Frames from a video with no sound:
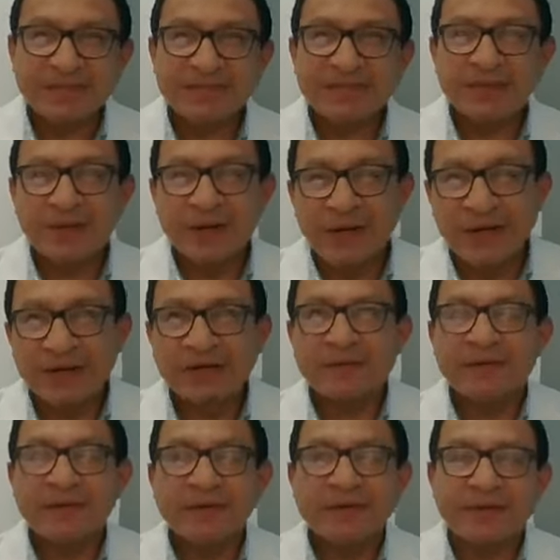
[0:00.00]
Desde el
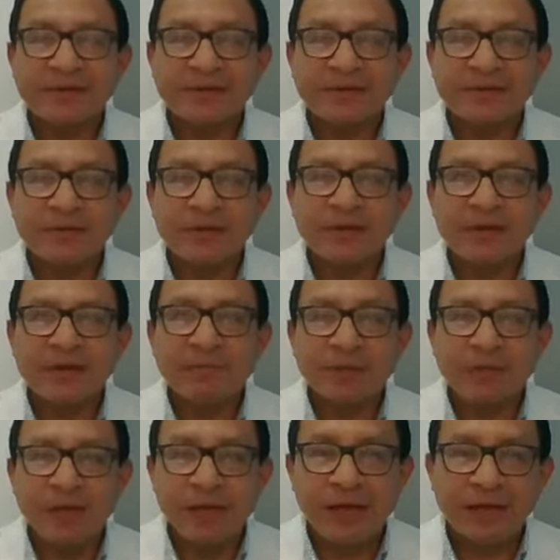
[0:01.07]
hogar, eh, tratando de,
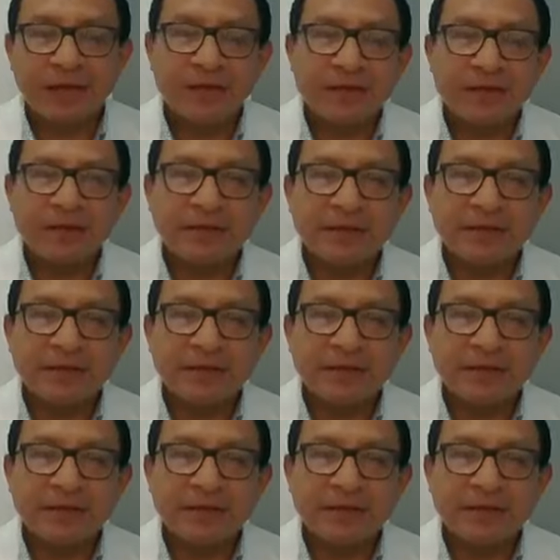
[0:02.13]
apoyar